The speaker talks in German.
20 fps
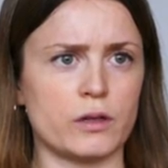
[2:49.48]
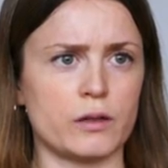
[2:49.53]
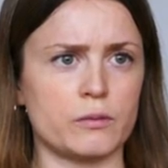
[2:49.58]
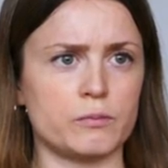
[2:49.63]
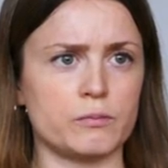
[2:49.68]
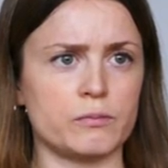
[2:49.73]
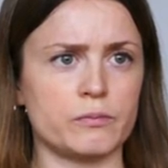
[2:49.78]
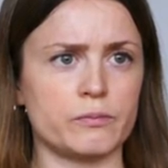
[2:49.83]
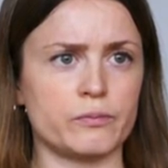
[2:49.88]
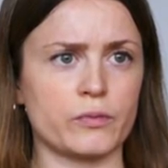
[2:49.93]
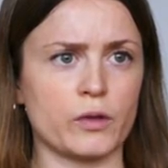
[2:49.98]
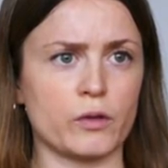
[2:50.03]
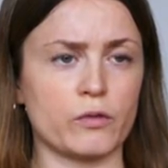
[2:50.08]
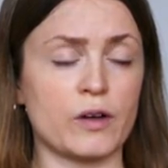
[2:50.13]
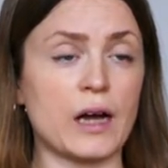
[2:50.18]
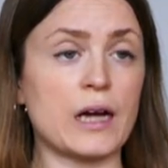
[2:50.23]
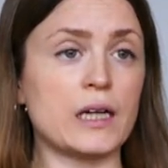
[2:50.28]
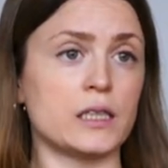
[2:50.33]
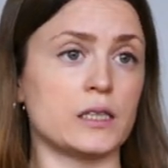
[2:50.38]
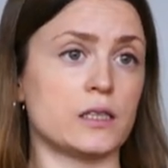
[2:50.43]
ähm,
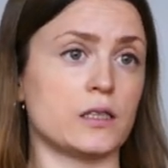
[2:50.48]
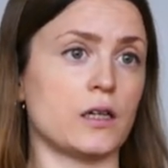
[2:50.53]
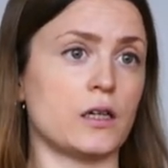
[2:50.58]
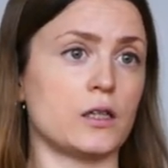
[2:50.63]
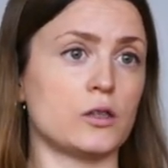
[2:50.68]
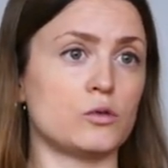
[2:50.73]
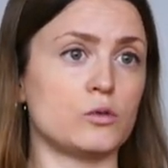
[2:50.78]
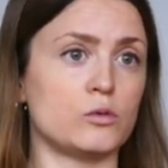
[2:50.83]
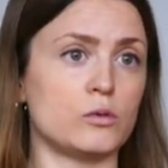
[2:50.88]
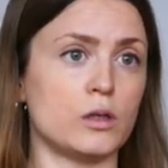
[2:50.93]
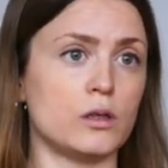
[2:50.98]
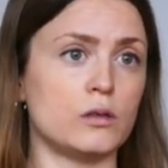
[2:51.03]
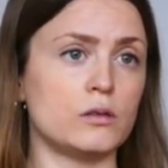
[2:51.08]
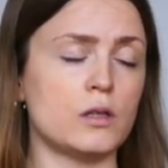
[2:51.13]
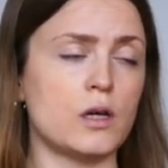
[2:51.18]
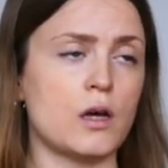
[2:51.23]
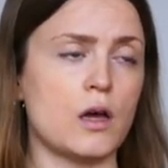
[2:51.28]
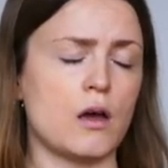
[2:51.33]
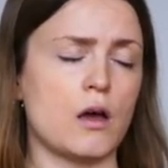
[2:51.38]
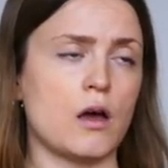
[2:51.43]
Fachliteratur,
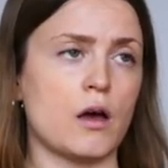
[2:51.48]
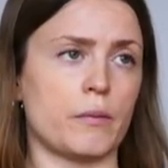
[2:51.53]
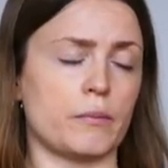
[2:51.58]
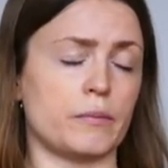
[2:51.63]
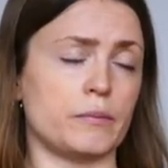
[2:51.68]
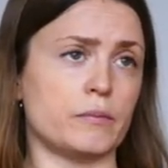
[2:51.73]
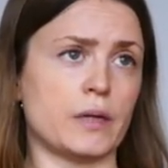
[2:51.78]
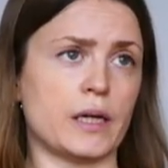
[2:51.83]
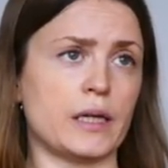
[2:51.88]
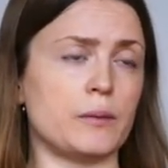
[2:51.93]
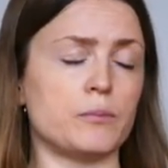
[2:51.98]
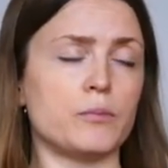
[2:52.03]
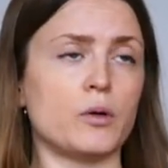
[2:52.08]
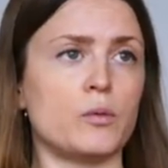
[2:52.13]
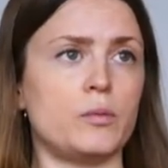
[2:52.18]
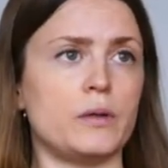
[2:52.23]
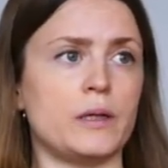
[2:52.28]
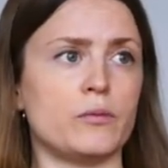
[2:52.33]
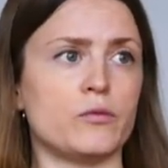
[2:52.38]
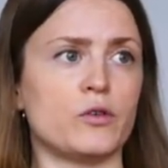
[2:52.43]
ähm, an dem
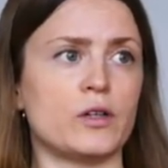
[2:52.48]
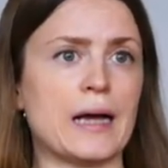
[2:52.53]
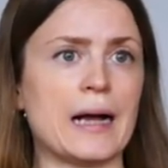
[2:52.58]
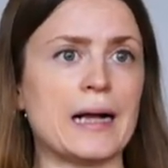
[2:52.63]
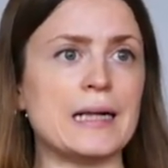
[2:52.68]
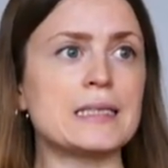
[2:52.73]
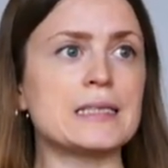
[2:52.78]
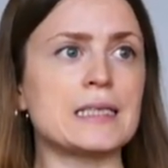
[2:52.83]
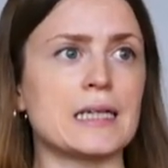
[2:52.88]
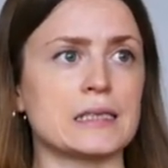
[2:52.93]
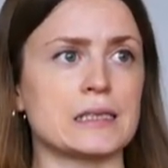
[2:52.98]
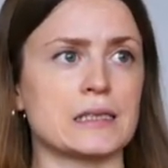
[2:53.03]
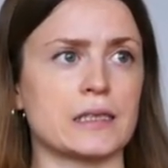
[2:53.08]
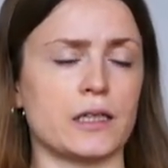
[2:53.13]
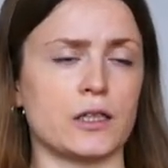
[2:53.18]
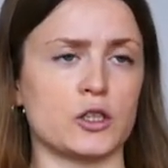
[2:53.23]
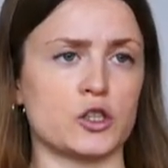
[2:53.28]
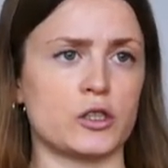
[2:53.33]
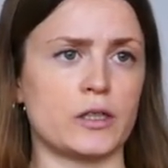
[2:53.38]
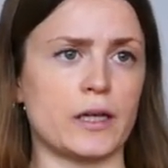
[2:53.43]
Problem von
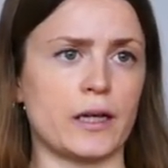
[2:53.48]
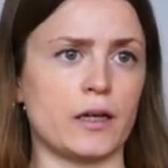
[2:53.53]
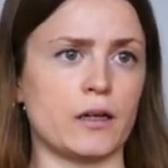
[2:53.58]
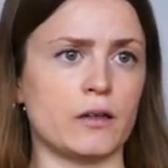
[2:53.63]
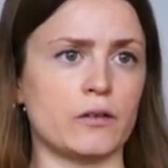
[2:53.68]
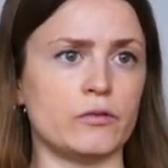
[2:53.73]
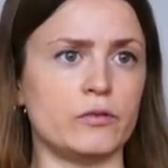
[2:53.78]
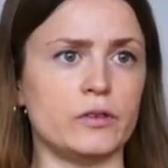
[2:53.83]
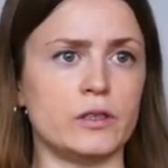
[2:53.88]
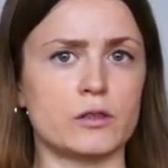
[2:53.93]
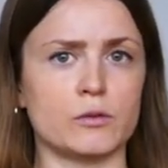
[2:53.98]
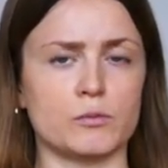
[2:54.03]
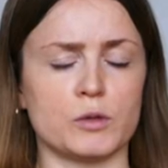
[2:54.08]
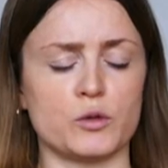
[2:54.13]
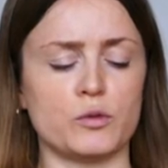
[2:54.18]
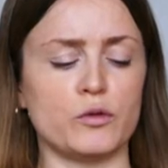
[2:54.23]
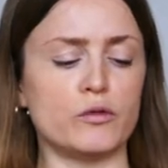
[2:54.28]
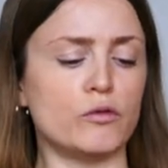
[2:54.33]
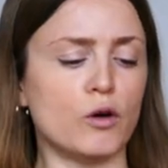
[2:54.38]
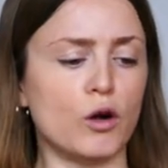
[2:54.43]
Alltagsgegenständen, wie zum
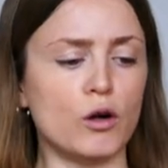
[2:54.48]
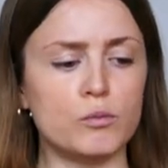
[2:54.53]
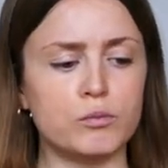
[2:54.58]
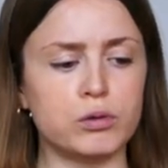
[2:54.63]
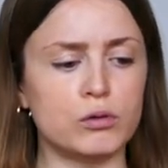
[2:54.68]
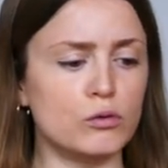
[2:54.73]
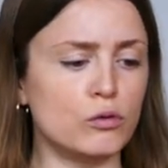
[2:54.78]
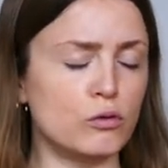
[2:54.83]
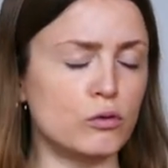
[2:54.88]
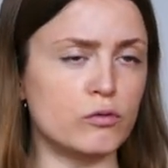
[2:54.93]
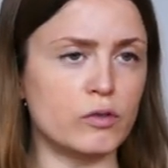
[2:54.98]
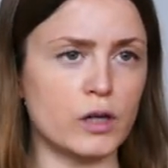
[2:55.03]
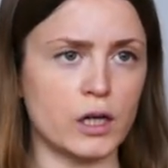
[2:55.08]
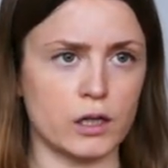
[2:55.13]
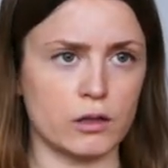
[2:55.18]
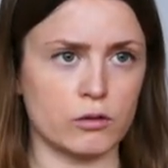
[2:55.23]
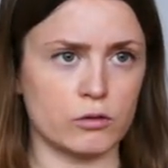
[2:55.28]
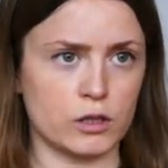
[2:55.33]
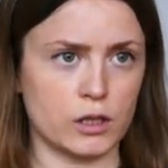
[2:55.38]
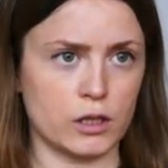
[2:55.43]
Beispiel
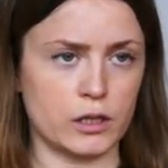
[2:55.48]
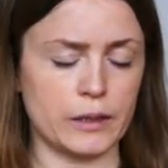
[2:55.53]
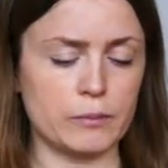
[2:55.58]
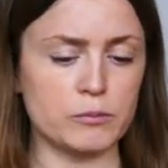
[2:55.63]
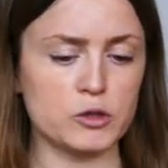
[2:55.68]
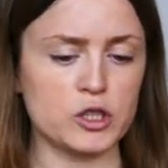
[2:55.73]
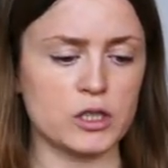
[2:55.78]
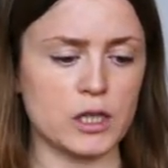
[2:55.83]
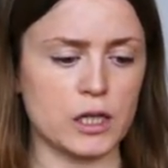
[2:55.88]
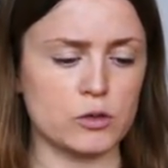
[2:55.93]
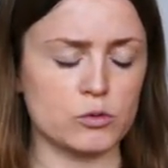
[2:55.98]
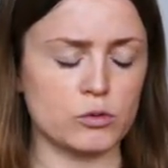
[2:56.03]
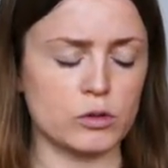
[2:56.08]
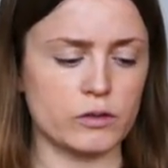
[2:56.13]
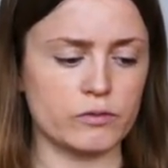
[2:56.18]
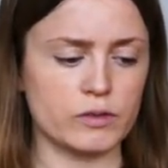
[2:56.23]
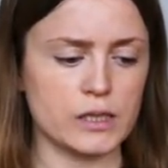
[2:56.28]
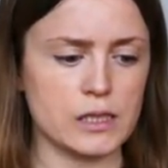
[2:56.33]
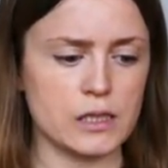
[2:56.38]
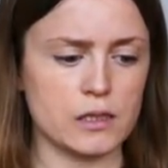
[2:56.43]
Wollpullovern oder
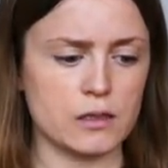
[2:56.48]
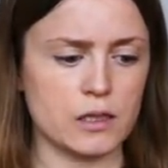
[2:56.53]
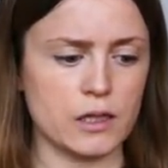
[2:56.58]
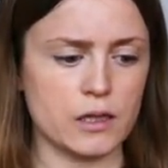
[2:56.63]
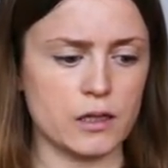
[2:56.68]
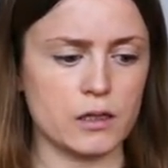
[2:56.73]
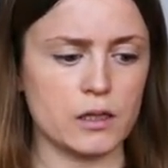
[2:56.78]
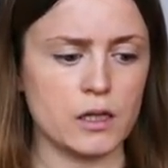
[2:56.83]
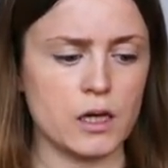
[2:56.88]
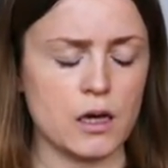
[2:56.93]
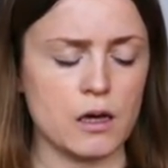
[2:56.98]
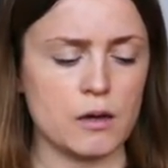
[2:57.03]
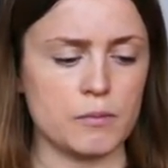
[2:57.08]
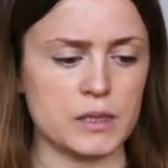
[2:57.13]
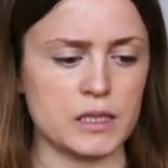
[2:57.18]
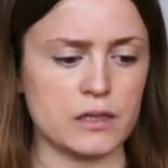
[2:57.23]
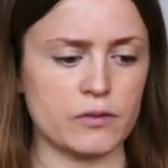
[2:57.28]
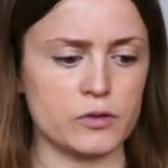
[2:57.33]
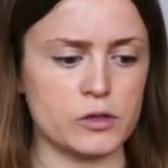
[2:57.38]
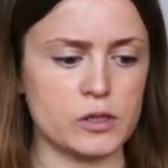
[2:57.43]
Lehmstatuen, was in der
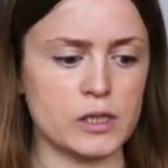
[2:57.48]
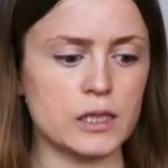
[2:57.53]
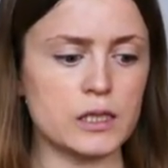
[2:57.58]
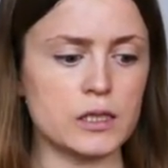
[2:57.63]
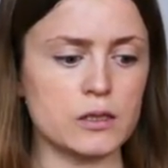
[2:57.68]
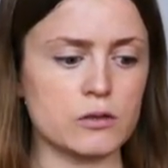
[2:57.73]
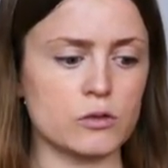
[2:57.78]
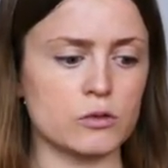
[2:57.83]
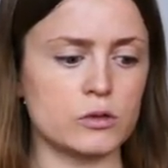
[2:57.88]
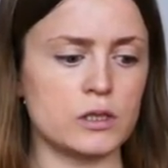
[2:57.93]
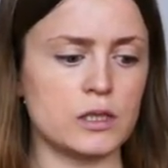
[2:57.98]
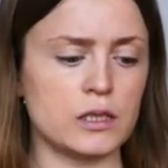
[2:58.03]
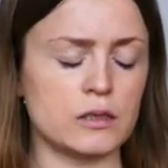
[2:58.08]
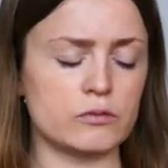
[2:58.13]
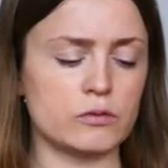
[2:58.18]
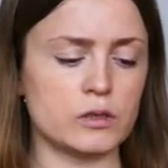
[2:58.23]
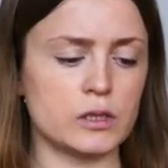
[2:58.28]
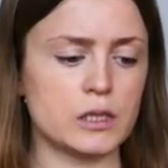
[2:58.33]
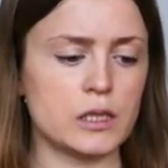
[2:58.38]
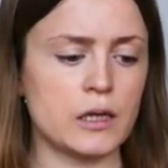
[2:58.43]
Metaphysik
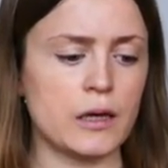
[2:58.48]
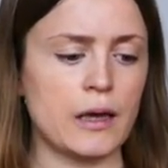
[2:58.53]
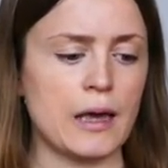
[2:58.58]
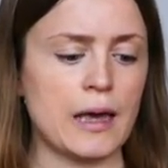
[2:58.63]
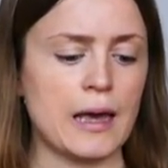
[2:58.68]
diskutiert wird,